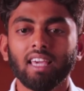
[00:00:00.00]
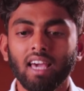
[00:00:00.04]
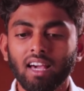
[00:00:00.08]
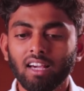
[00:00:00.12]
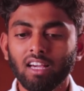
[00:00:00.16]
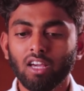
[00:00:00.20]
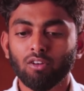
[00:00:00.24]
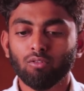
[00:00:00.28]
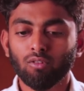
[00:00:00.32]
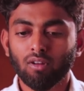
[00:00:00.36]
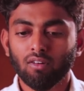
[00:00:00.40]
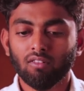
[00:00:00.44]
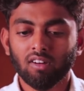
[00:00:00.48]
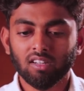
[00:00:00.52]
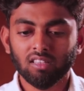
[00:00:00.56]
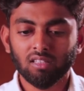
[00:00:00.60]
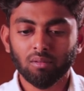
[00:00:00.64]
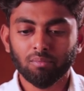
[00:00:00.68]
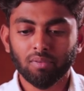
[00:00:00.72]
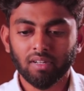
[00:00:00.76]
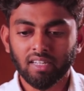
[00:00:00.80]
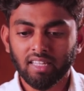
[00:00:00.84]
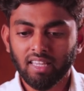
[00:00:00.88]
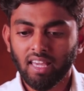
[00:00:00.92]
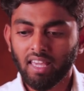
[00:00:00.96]
ஏங்க இவ்வளோ
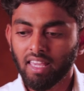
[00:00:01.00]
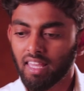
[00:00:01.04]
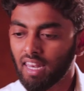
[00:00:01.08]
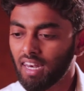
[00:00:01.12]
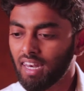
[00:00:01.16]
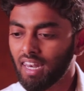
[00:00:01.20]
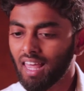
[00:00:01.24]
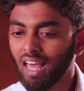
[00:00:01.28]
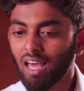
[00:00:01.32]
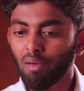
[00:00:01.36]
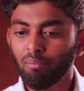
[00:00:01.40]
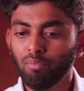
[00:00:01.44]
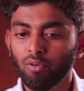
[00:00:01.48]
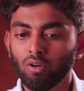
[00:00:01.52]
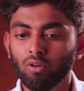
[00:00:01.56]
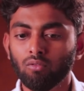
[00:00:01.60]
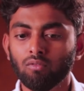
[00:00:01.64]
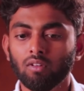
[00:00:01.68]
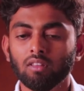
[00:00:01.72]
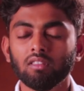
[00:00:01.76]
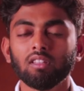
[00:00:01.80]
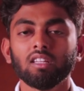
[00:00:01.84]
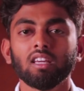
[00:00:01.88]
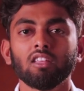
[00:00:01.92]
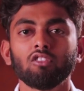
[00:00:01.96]
வருத்தப்படுறீங்க எல்லா
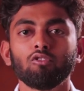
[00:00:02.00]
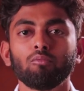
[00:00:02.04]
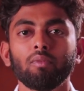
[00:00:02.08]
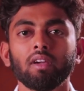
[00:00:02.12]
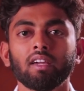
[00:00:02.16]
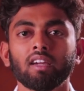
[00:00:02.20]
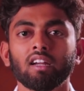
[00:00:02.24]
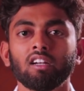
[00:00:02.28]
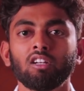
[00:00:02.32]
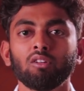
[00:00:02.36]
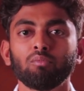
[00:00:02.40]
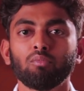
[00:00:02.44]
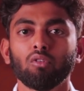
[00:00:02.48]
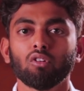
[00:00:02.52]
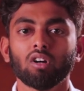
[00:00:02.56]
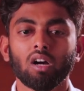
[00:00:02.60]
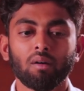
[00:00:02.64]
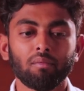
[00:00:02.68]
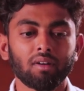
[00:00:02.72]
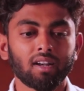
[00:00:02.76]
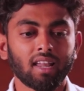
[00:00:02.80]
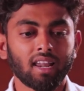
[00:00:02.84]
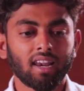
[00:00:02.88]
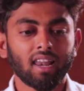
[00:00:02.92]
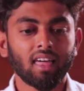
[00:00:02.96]
ஆப்பிளும் வந்து எதுவுமே கெட்டு
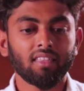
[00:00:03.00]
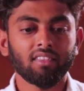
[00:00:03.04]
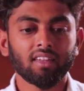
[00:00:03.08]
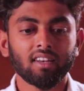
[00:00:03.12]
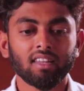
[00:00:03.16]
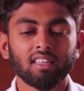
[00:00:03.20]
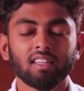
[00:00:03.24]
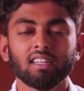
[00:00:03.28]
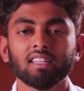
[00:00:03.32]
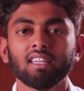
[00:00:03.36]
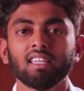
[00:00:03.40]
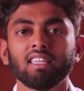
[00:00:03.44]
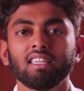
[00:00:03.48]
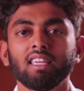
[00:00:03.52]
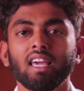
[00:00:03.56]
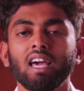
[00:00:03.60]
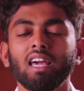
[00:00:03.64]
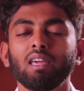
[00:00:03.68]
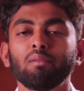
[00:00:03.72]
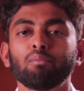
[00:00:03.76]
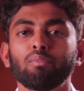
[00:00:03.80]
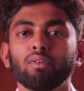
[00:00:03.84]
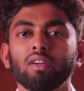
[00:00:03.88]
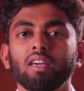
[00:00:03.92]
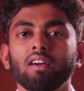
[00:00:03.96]
போகாமல் நல்லா தானே இருக்குது
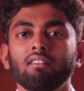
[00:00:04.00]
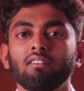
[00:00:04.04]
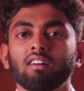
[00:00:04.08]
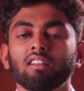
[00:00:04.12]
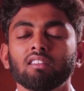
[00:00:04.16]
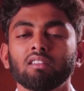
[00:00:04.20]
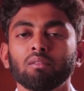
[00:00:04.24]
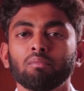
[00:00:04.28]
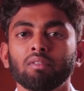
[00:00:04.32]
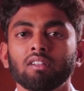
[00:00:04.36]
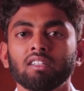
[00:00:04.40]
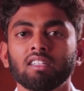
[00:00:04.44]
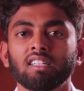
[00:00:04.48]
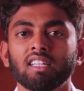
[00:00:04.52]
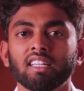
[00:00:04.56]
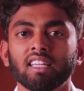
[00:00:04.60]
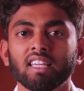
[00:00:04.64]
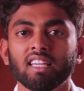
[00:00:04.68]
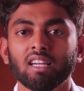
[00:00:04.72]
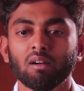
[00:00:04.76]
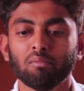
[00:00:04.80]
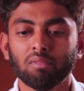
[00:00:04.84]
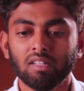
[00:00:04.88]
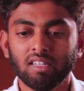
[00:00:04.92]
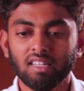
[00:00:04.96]
ஏன் இப்போ ஏன் வருத்தப்பட்டு
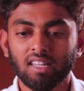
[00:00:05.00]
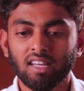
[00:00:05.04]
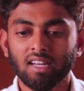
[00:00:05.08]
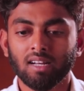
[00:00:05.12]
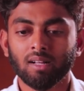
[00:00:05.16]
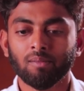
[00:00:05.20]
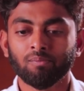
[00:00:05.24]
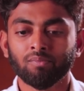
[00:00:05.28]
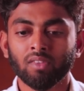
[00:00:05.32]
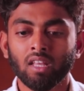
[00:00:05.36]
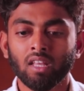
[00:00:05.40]
இருக்கீங்க அப்படின்னா